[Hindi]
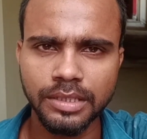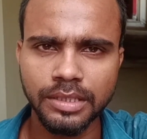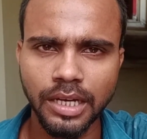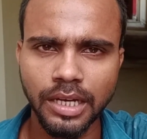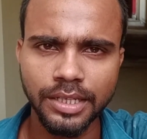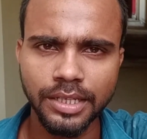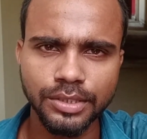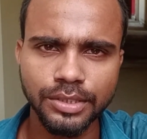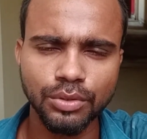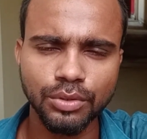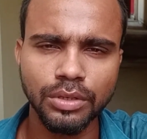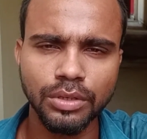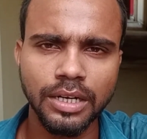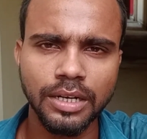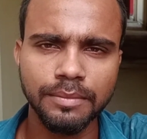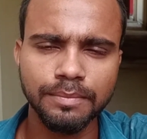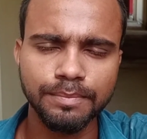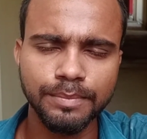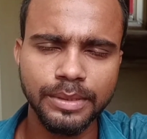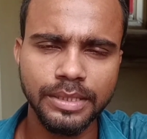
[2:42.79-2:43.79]
250
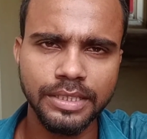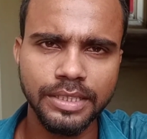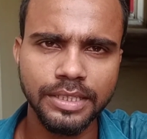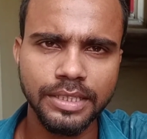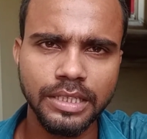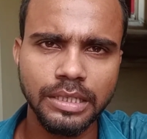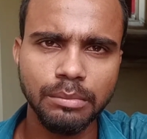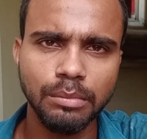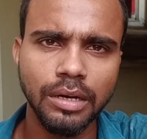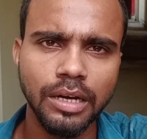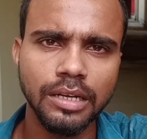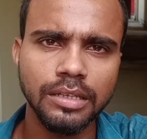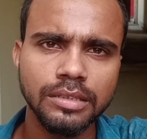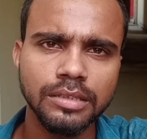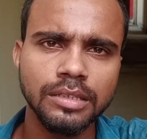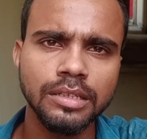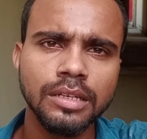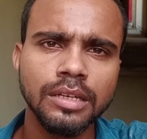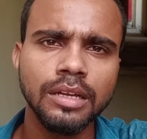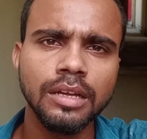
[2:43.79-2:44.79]
ग्राम पीने के
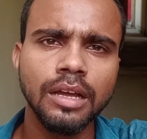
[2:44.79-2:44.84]
बाद